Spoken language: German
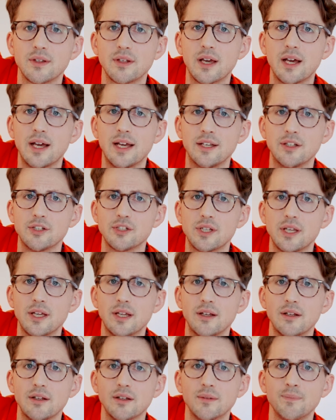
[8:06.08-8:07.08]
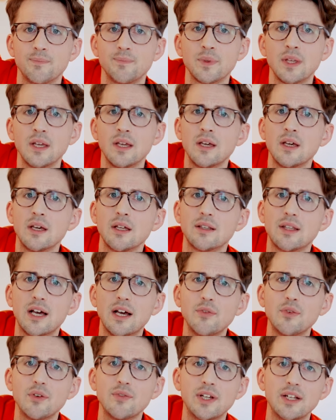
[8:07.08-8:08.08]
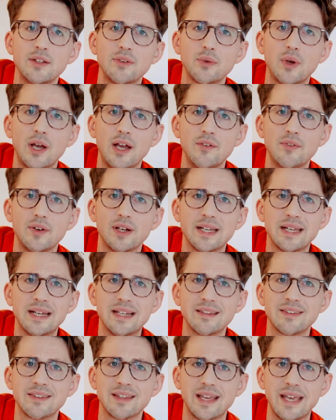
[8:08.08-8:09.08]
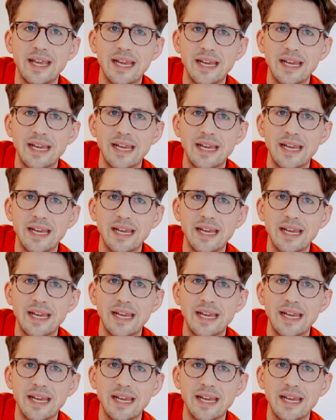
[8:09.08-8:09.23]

sind, einstellen. Dafür wählst du einfach ganz